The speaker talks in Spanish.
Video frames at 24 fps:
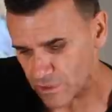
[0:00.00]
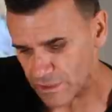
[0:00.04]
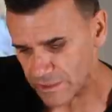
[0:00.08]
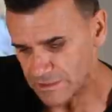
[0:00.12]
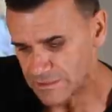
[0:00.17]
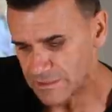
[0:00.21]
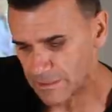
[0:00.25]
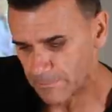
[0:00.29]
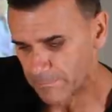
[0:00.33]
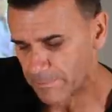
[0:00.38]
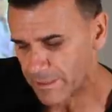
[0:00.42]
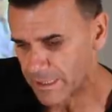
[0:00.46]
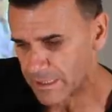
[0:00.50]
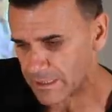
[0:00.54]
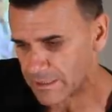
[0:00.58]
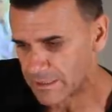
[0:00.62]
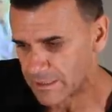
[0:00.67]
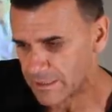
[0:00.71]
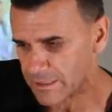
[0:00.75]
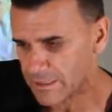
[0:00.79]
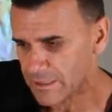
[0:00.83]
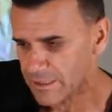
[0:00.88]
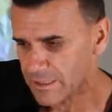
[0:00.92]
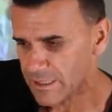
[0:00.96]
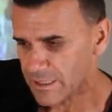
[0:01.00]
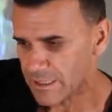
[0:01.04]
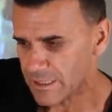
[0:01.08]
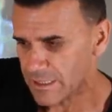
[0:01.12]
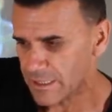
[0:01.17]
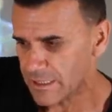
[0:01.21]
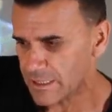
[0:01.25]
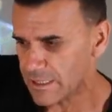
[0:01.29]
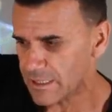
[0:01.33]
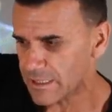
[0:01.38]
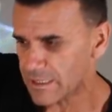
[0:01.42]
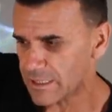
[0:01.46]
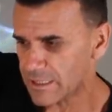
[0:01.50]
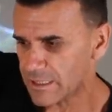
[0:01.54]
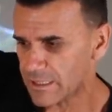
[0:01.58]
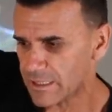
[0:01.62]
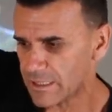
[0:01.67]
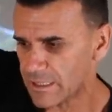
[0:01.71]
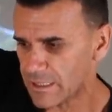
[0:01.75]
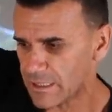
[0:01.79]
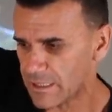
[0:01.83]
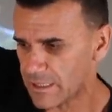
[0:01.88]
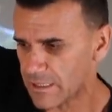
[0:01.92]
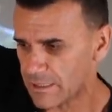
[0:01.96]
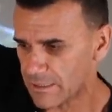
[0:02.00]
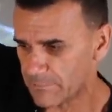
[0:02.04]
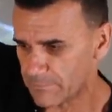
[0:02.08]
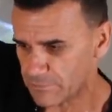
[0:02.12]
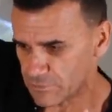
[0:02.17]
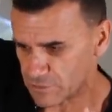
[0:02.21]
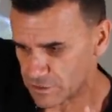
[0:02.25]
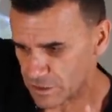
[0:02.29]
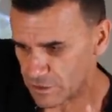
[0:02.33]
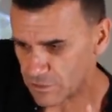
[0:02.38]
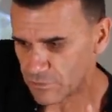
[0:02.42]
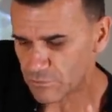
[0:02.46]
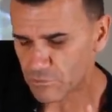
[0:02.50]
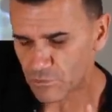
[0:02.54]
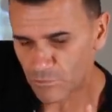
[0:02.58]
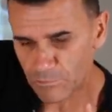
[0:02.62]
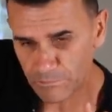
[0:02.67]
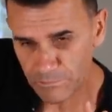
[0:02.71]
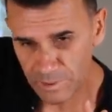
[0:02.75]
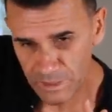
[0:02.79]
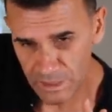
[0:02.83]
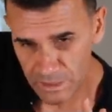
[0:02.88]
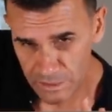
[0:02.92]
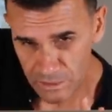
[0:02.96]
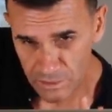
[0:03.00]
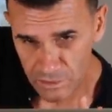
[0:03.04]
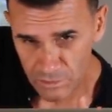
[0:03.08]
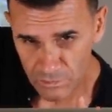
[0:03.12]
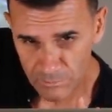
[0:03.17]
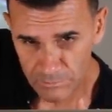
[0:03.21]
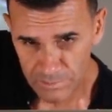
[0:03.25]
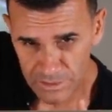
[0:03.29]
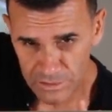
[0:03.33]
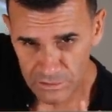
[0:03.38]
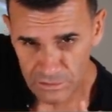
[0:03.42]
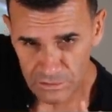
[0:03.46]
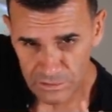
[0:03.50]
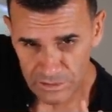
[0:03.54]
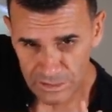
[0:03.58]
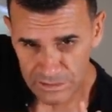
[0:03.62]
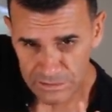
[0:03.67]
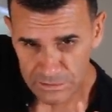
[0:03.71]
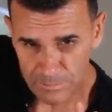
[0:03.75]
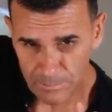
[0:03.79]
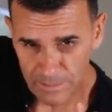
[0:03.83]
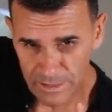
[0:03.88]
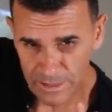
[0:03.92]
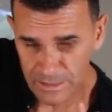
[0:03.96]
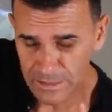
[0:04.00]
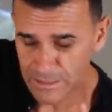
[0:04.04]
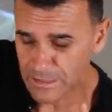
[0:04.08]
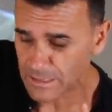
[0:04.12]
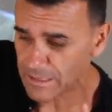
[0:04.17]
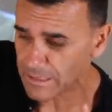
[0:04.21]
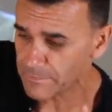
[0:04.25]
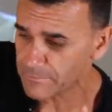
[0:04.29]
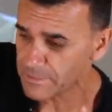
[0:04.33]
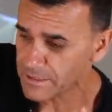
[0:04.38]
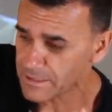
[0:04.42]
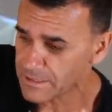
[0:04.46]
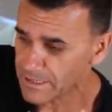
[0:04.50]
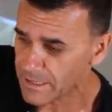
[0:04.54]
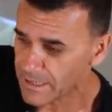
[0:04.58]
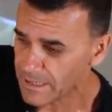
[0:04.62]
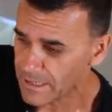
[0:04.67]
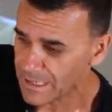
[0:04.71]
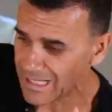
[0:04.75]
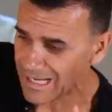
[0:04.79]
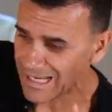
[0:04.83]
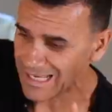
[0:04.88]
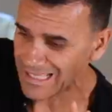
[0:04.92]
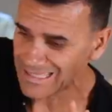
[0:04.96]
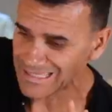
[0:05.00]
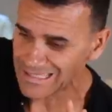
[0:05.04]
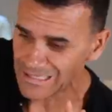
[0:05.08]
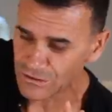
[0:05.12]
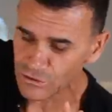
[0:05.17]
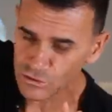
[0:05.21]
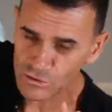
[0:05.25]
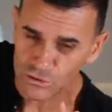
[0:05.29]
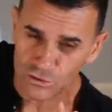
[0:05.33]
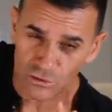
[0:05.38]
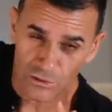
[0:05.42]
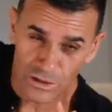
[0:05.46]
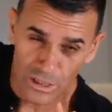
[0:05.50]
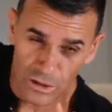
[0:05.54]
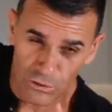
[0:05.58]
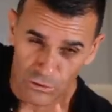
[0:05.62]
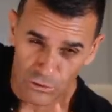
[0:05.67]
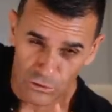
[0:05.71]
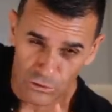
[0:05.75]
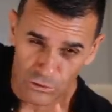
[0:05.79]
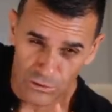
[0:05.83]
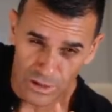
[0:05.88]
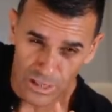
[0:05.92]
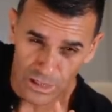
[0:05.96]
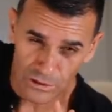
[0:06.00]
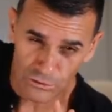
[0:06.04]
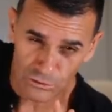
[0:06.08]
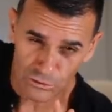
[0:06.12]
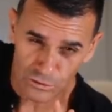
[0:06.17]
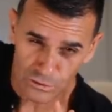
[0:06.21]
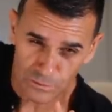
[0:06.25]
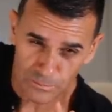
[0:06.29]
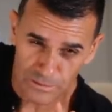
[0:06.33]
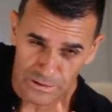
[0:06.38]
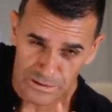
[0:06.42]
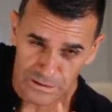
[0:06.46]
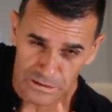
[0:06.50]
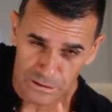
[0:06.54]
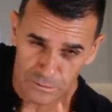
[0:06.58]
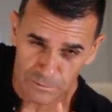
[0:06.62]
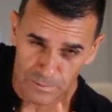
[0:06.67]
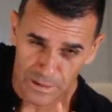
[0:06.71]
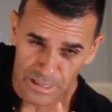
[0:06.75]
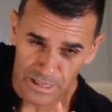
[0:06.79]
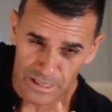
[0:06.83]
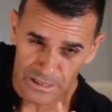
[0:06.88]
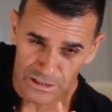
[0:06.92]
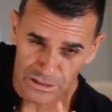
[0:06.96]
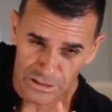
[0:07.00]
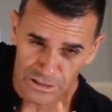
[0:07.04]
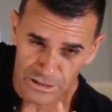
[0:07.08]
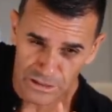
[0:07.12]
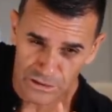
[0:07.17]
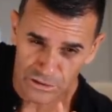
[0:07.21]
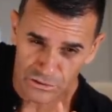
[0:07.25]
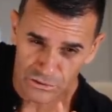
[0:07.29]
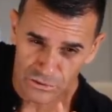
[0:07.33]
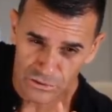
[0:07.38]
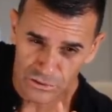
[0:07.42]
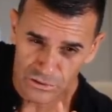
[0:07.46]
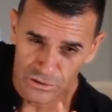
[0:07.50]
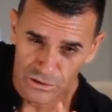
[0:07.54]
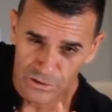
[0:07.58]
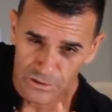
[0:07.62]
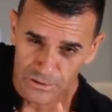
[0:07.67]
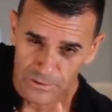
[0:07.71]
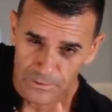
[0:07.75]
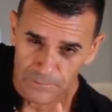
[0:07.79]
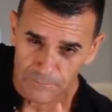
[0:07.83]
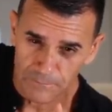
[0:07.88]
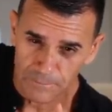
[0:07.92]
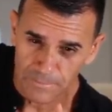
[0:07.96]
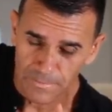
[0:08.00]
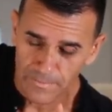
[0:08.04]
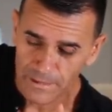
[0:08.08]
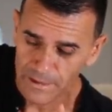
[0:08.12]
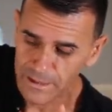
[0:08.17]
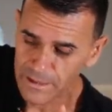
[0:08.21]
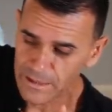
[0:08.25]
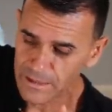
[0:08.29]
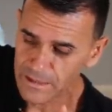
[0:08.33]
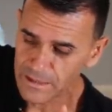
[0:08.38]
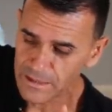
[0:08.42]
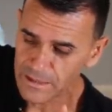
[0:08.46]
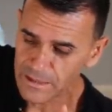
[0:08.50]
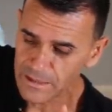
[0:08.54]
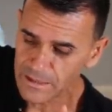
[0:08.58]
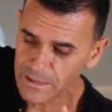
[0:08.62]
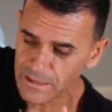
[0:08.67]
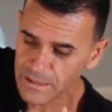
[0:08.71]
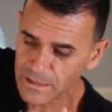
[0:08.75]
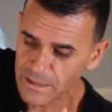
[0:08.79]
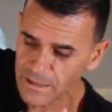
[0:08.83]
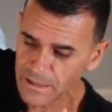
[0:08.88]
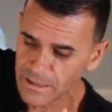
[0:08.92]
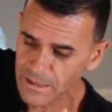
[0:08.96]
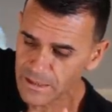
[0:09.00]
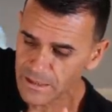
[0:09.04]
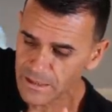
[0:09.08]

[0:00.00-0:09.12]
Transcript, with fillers: en esta parte y le eh, pusieron un vidrio, un vidrio transparente en la mitad, en el otro lado colocaron los peces pequeñitos y